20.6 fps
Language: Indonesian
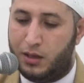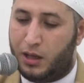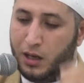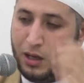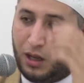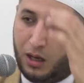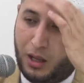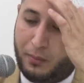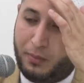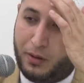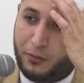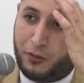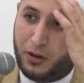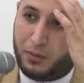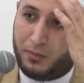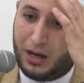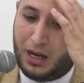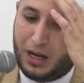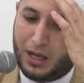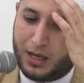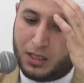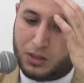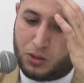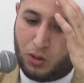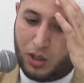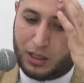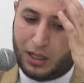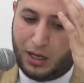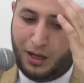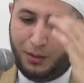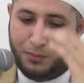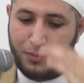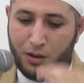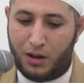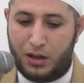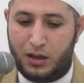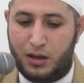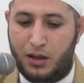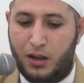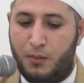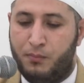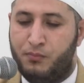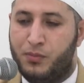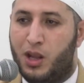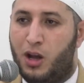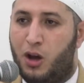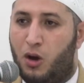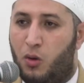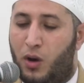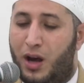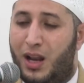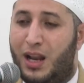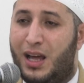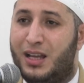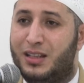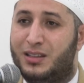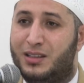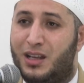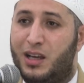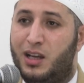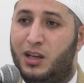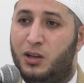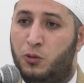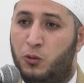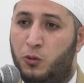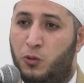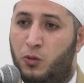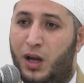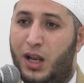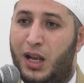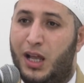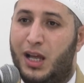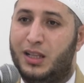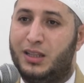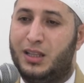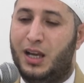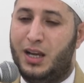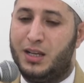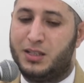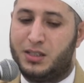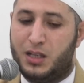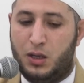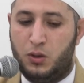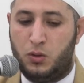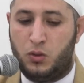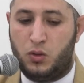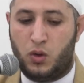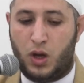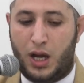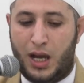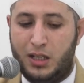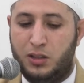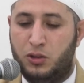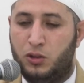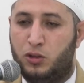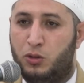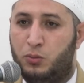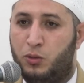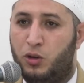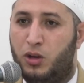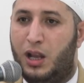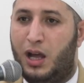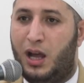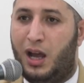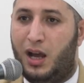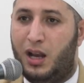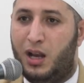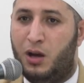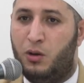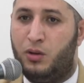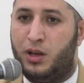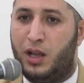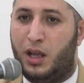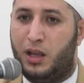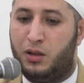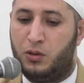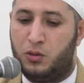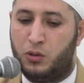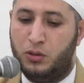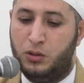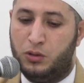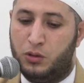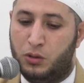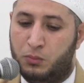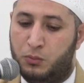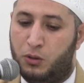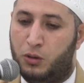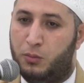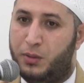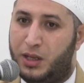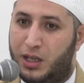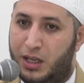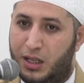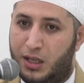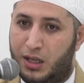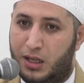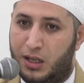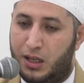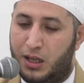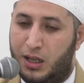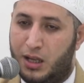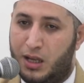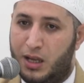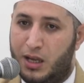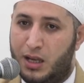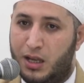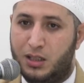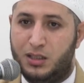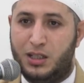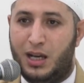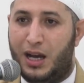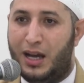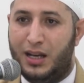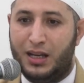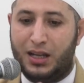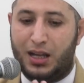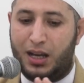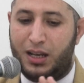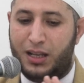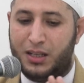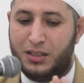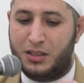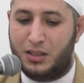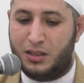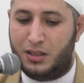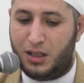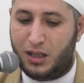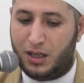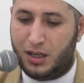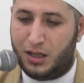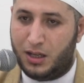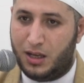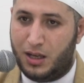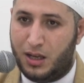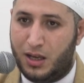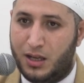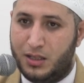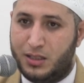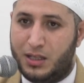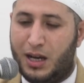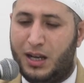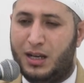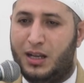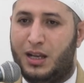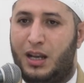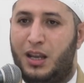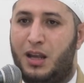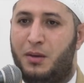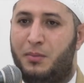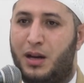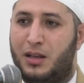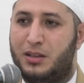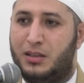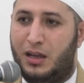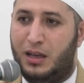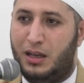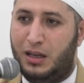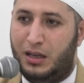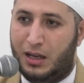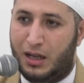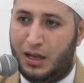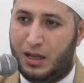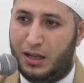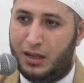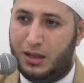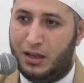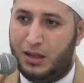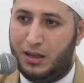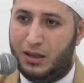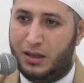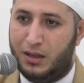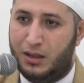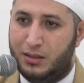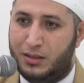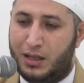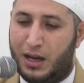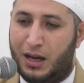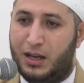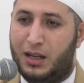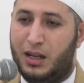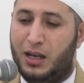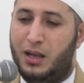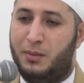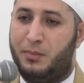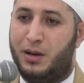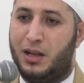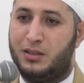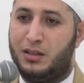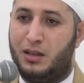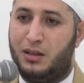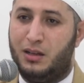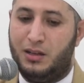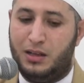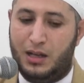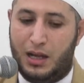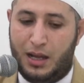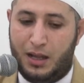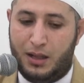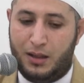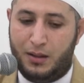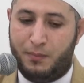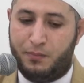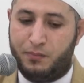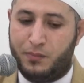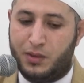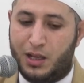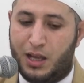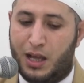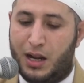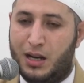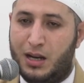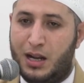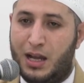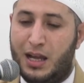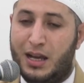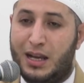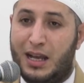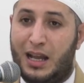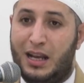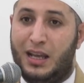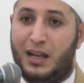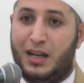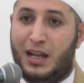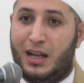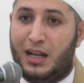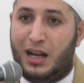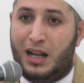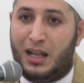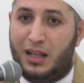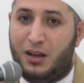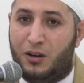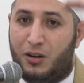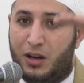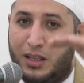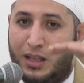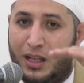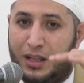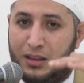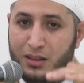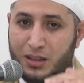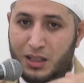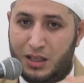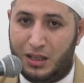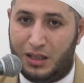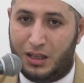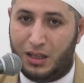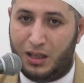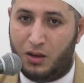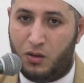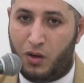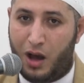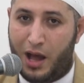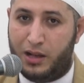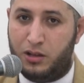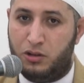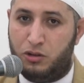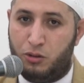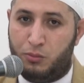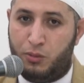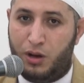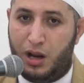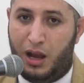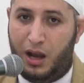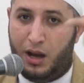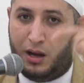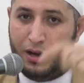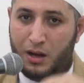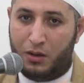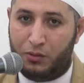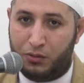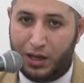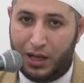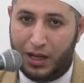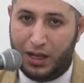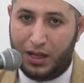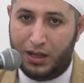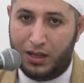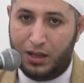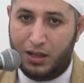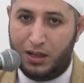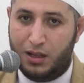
Dan Allah berfirman lagi surat Ali Imran, "Wala tahinu wala tahzanu wa antumul a'launa in kuntum mu'minin." Jangan kalian sedih, jangan kalian merasa hina, jangan kalian merasa rendah karena kalian adalah orang yang tinggi. Wa antumul a'launa